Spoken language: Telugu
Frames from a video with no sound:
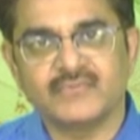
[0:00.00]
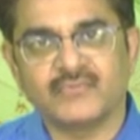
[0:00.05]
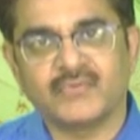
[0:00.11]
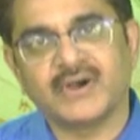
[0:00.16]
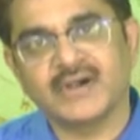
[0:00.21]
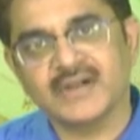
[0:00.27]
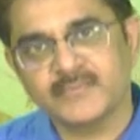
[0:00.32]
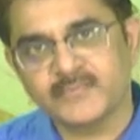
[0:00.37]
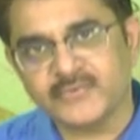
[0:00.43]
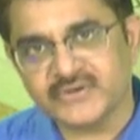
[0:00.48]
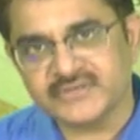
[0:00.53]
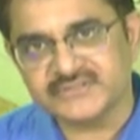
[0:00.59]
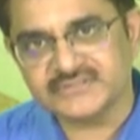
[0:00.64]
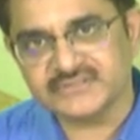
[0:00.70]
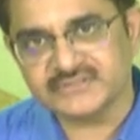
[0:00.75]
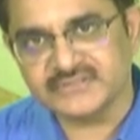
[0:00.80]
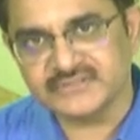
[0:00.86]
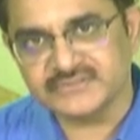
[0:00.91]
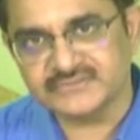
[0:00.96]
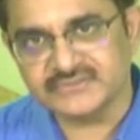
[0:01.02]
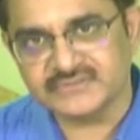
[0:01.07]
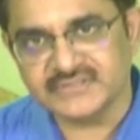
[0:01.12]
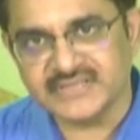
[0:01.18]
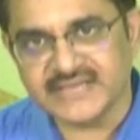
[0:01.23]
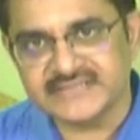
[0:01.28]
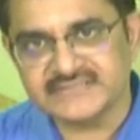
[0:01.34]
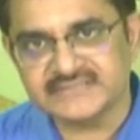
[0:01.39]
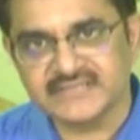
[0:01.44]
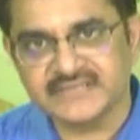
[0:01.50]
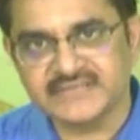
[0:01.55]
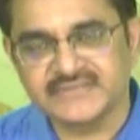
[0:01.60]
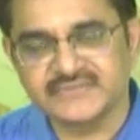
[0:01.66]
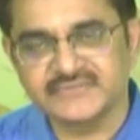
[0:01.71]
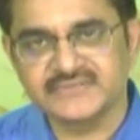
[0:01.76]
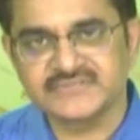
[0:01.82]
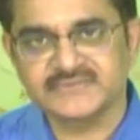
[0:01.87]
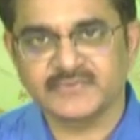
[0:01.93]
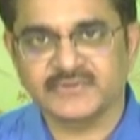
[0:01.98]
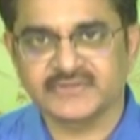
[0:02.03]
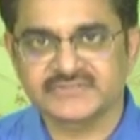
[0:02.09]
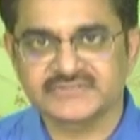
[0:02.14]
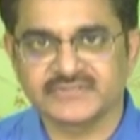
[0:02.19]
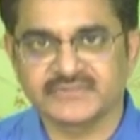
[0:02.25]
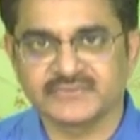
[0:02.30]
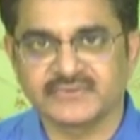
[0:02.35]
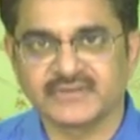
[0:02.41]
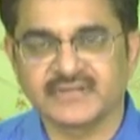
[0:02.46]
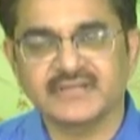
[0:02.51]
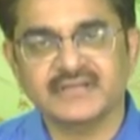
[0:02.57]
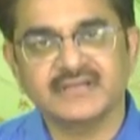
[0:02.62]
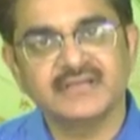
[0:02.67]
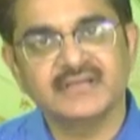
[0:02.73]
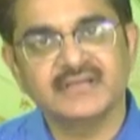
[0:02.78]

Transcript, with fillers: వాళ్ళ ప్రొడక్షన్ తగ్గుతుంది యాన్సిలరీ యూనిట్స్ ప్రొడక్షన్ కూడా